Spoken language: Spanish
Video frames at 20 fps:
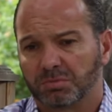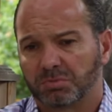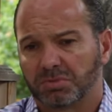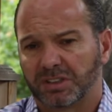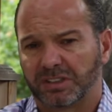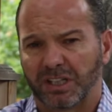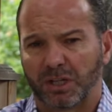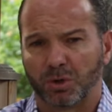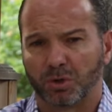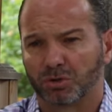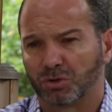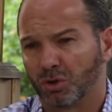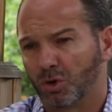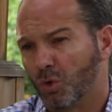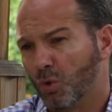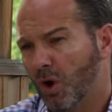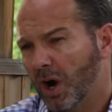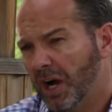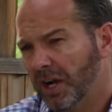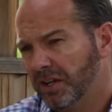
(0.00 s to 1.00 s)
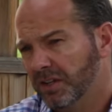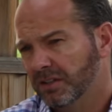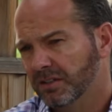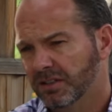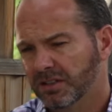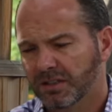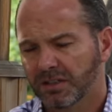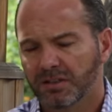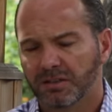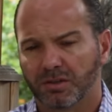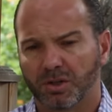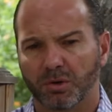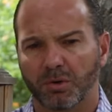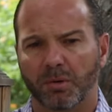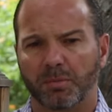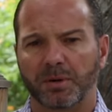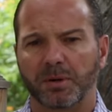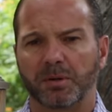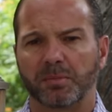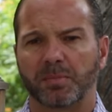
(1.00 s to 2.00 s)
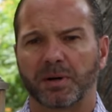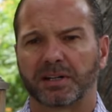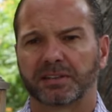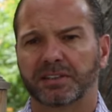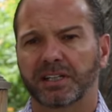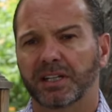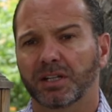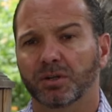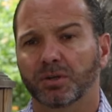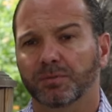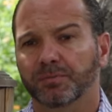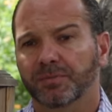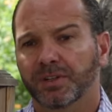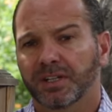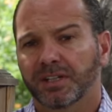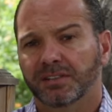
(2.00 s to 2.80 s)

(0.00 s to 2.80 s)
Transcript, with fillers: se te cruza Uruguay como primer partido,